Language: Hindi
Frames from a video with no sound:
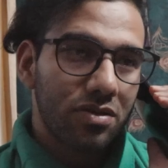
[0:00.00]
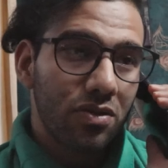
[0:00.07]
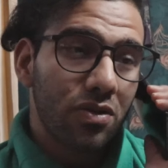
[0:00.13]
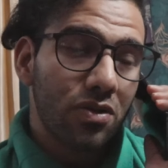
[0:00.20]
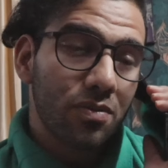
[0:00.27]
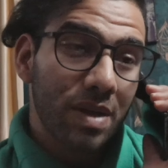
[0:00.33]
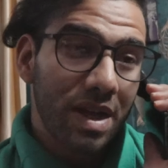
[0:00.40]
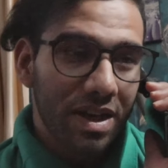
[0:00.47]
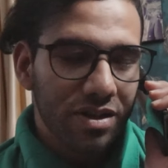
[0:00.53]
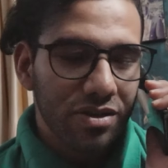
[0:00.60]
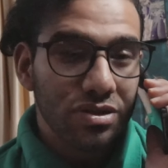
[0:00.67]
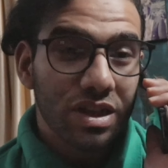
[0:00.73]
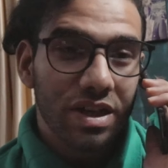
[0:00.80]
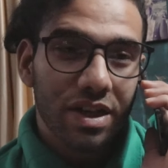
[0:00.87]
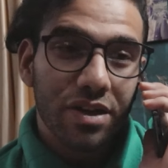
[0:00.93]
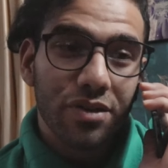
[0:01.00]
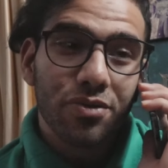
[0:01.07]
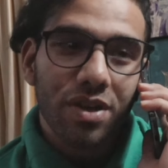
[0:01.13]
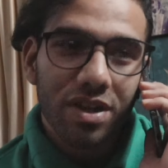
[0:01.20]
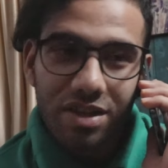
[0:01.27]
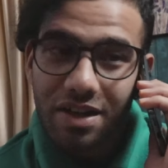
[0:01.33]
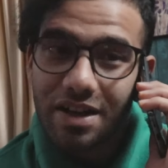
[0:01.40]
तो मैंने सोचा कि
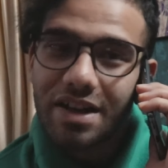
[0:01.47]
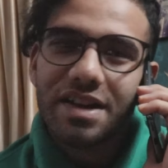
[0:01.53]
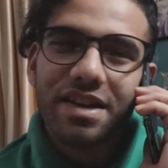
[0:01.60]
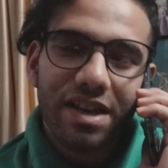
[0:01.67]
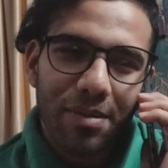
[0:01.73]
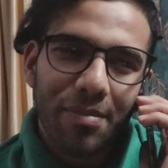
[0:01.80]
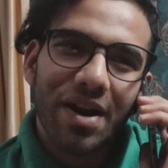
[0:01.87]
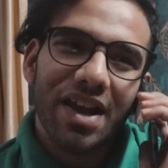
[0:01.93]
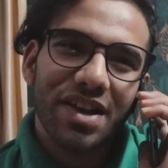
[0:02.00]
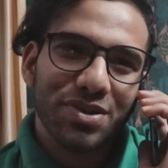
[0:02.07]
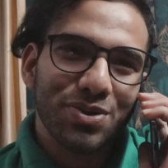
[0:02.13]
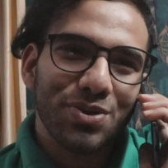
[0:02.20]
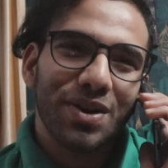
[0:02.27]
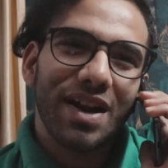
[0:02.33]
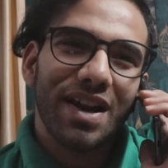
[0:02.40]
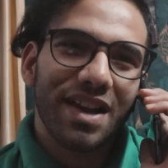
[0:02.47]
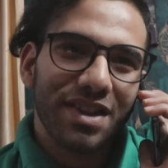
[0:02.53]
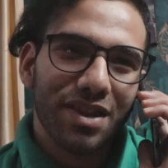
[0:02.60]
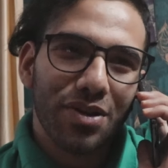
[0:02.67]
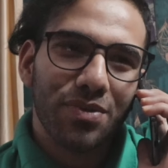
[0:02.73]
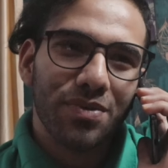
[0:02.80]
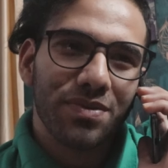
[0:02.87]
क्यों ना थर्ड ईयर की पढ़ाई शुरू कर
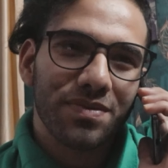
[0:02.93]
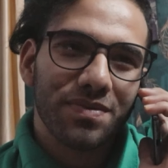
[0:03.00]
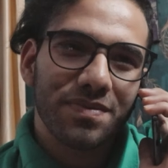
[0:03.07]
लेता हूँ